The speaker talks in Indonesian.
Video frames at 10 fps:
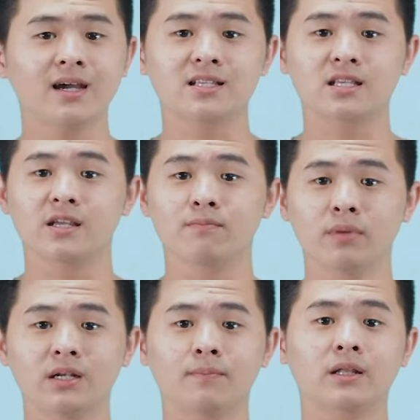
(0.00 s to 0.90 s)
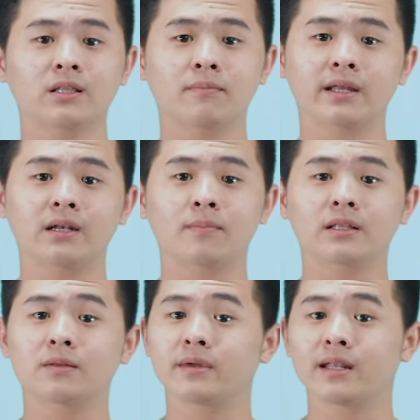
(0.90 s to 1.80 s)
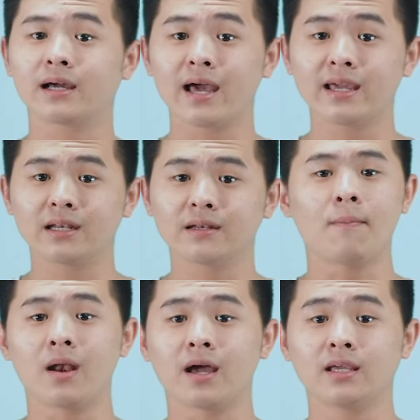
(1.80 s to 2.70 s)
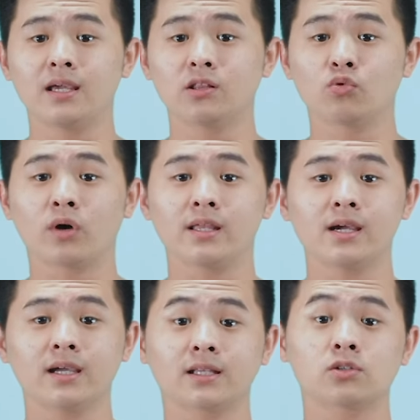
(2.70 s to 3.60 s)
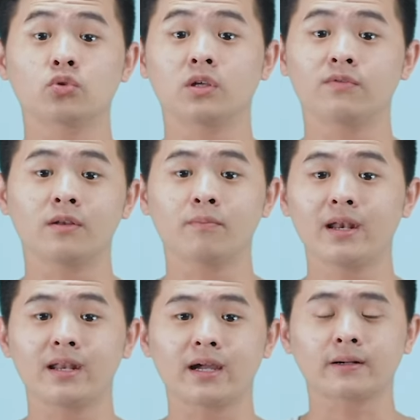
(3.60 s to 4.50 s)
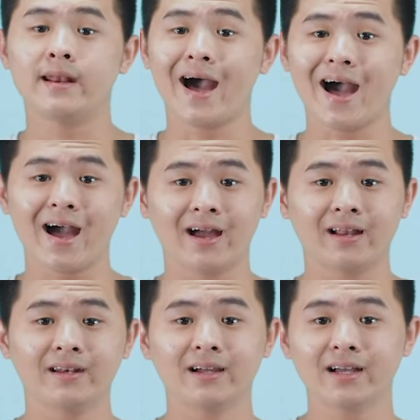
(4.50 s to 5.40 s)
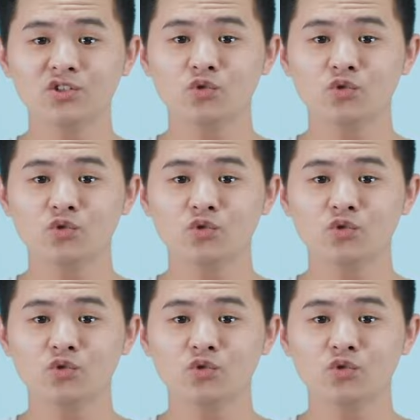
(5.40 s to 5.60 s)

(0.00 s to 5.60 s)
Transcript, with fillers: nggak seribet departemen-departemen yang lain apalagi hitungannya kita syuting film pendek nah dengan